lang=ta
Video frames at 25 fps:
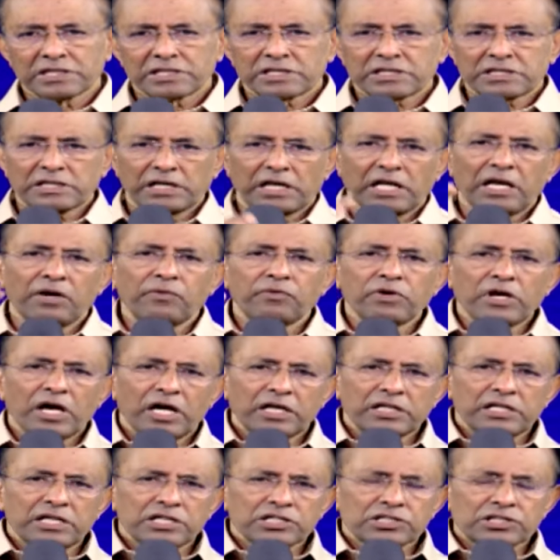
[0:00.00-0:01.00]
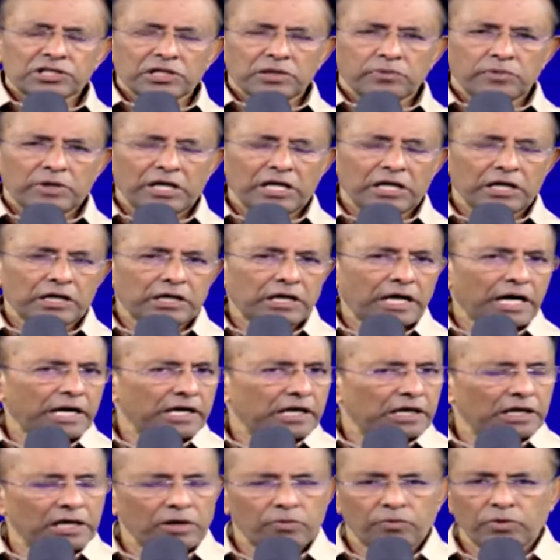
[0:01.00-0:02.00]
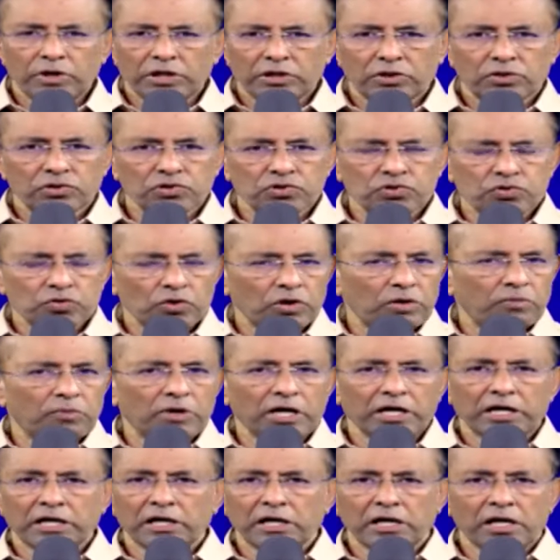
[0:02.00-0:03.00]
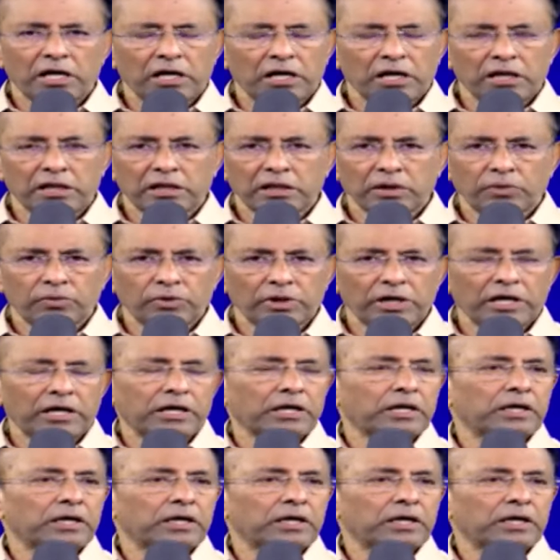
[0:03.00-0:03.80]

சில வியாதிய சில மேலே கைகளை வைத்து சுகமாக்கினாரே தவிர